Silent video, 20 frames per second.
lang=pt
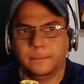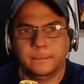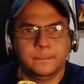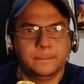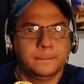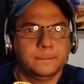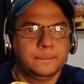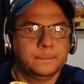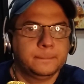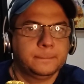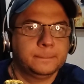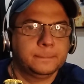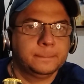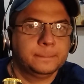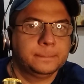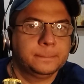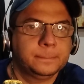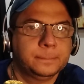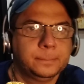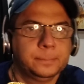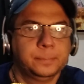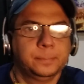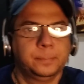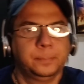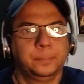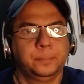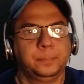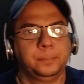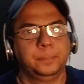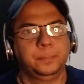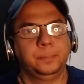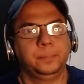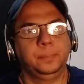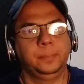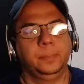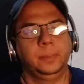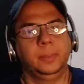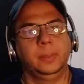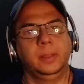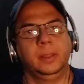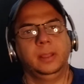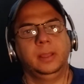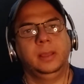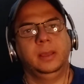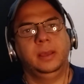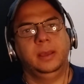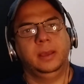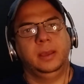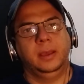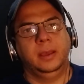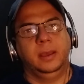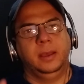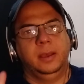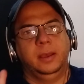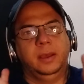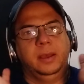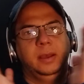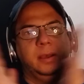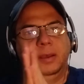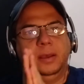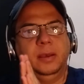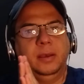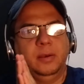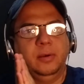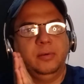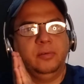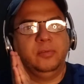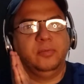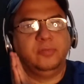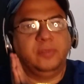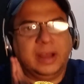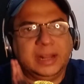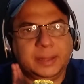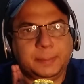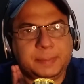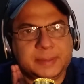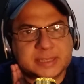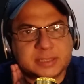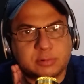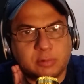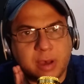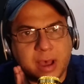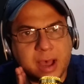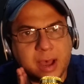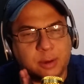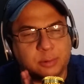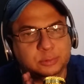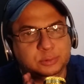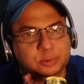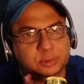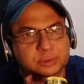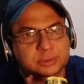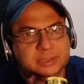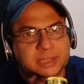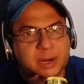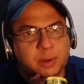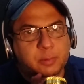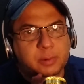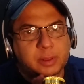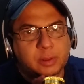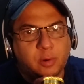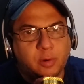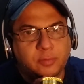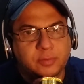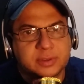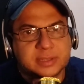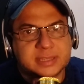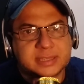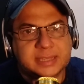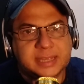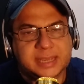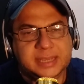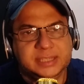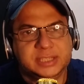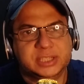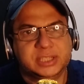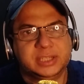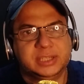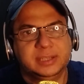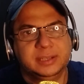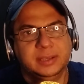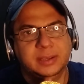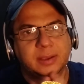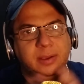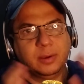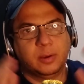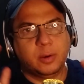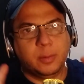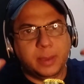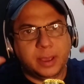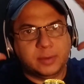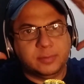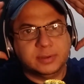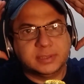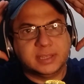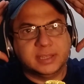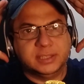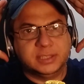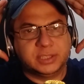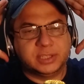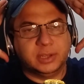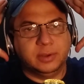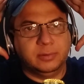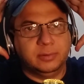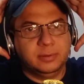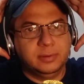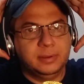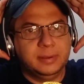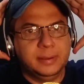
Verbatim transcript: YouTube, DJ Ivan Davis. Fala pessoal, tudo tranquilo com vocês? Como é que vocês estão?